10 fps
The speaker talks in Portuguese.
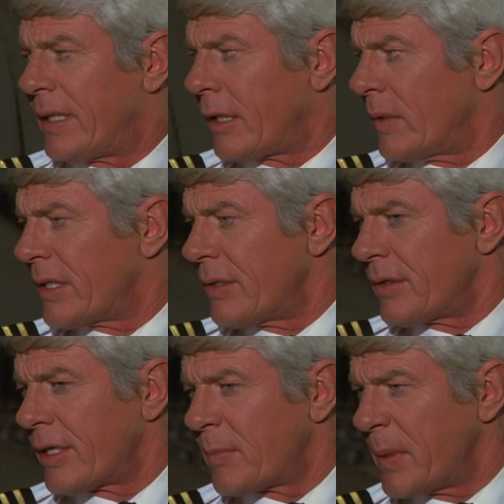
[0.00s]
Descubra o que
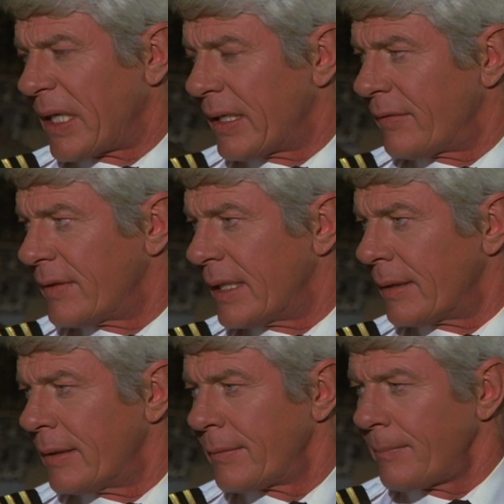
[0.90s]
essas pessoas comeram
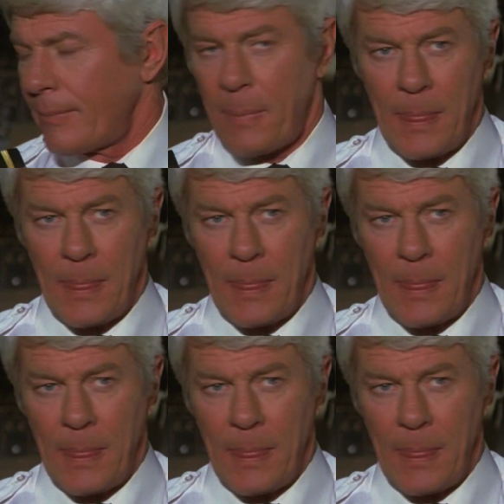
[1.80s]
no jantar.